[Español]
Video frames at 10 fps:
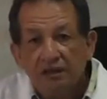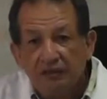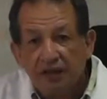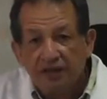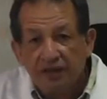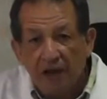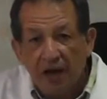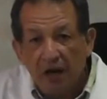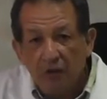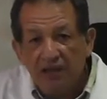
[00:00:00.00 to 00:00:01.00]
Que se
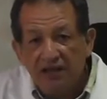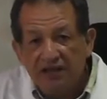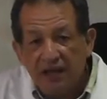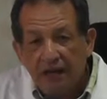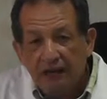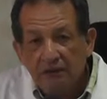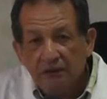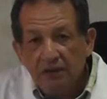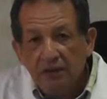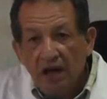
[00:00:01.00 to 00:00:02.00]
van a utilizar
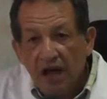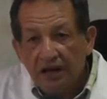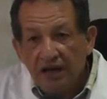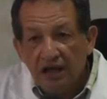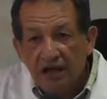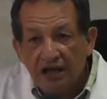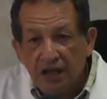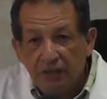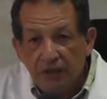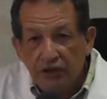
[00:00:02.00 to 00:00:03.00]
aquí en el
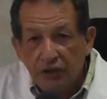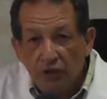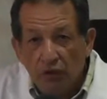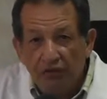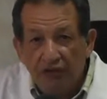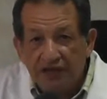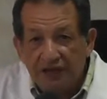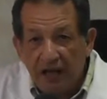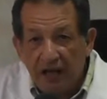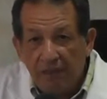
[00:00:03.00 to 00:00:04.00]
servicio de
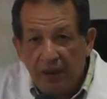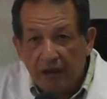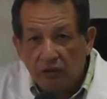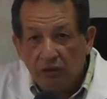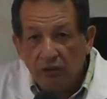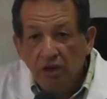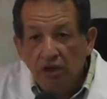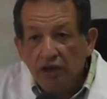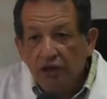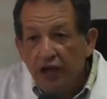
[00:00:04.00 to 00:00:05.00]
sala de parto
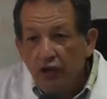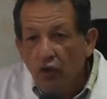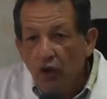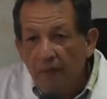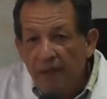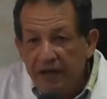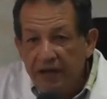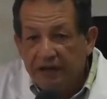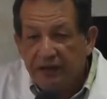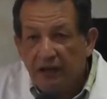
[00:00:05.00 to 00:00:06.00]
que no
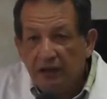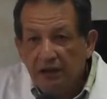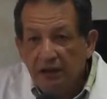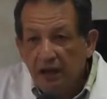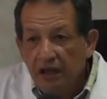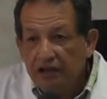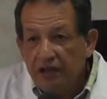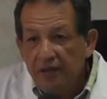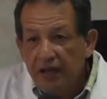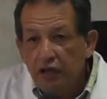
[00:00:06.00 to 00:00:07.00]
amerita
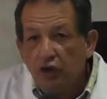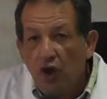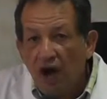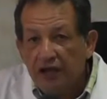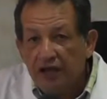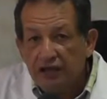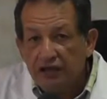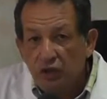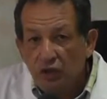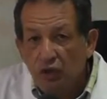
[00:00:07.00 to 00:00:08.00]
este médico
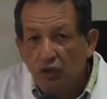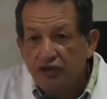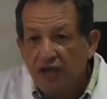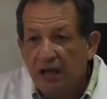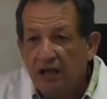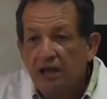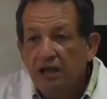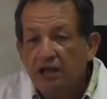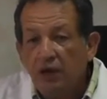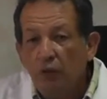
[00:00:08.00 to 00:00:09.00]
anestesiólogo ya
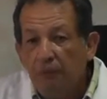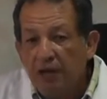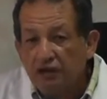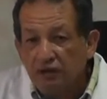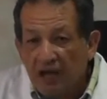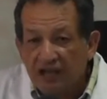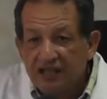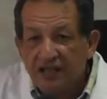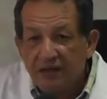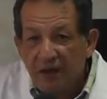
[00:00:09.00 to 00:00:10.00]
que un personal que
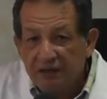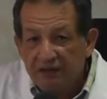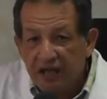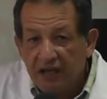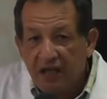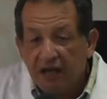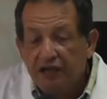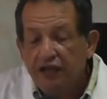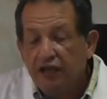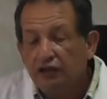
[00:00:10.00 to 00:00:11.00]
se va a entrenar
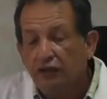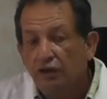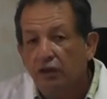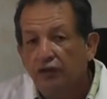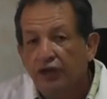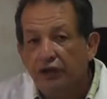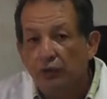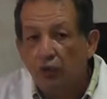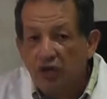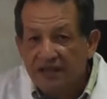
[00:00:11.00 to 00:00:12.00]
aquí dentro de
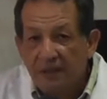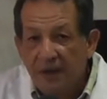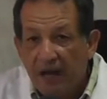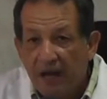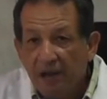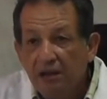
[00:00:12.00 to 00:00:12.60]
una semana